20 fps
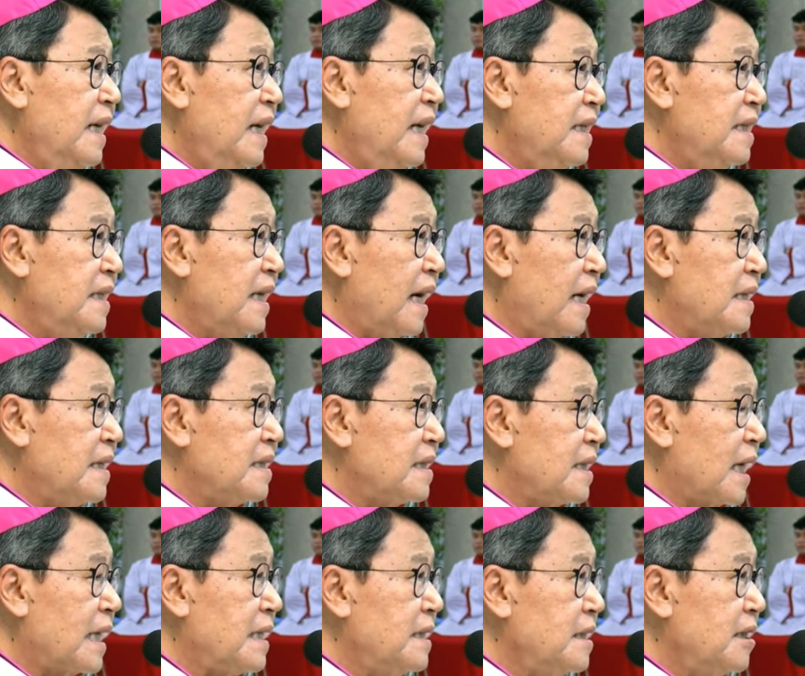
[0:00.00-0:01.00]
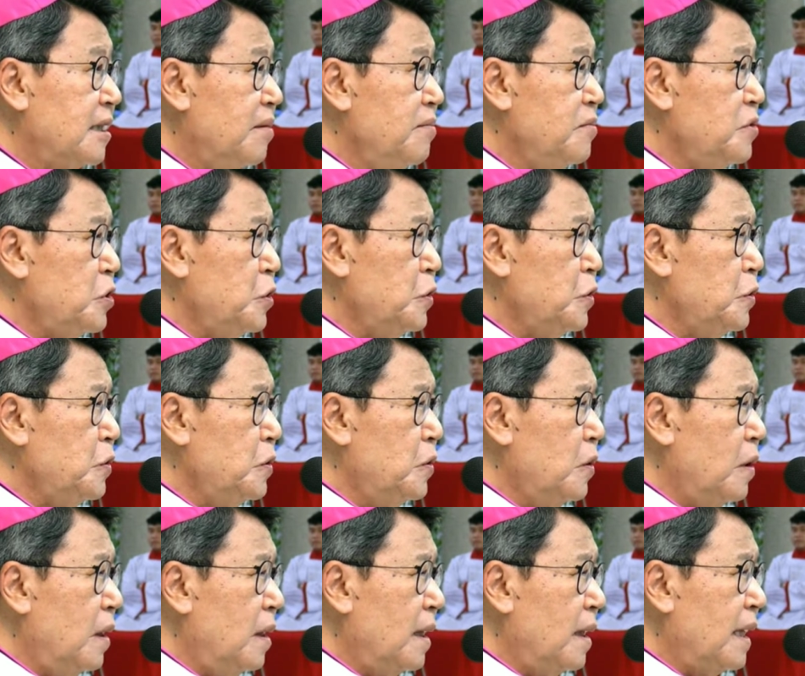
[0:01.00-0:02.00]
hình ảnh thánh tâm
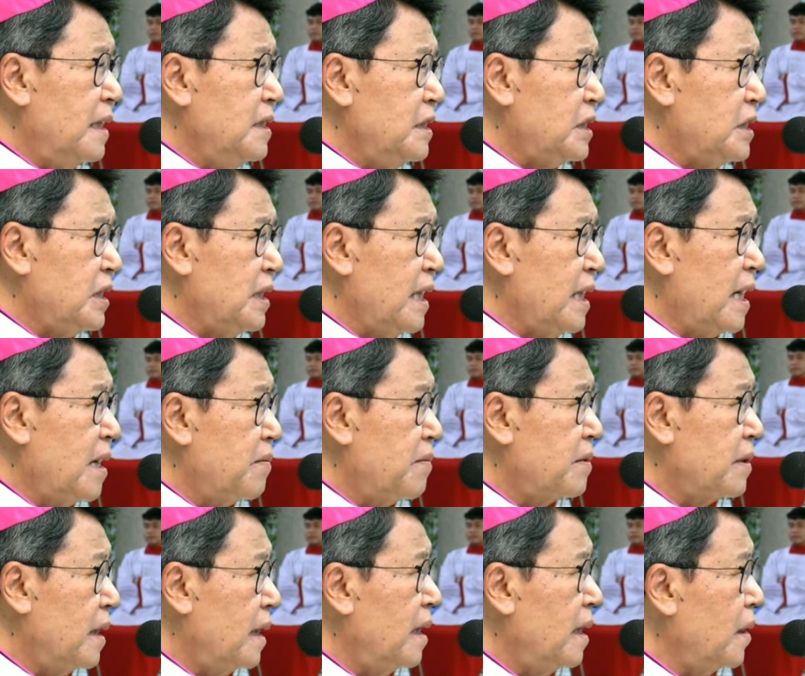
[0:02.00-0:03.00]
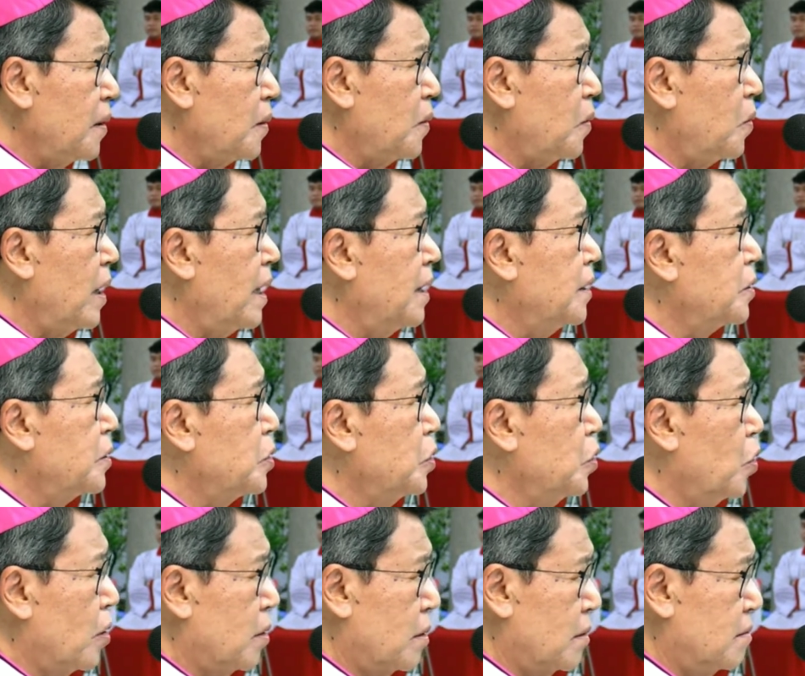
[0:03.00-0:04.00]
Chúa anh chị em rất là quen
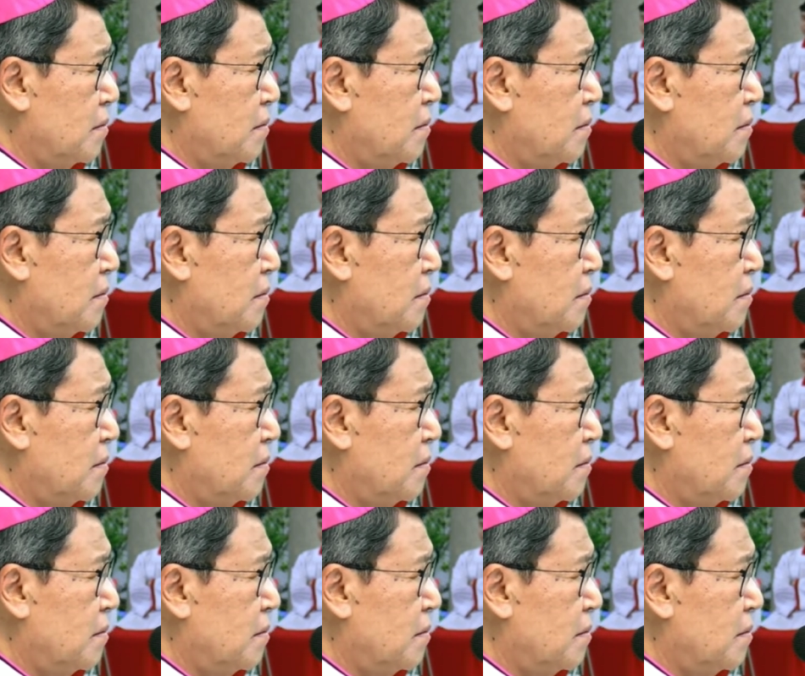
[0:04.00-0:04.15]
thuộc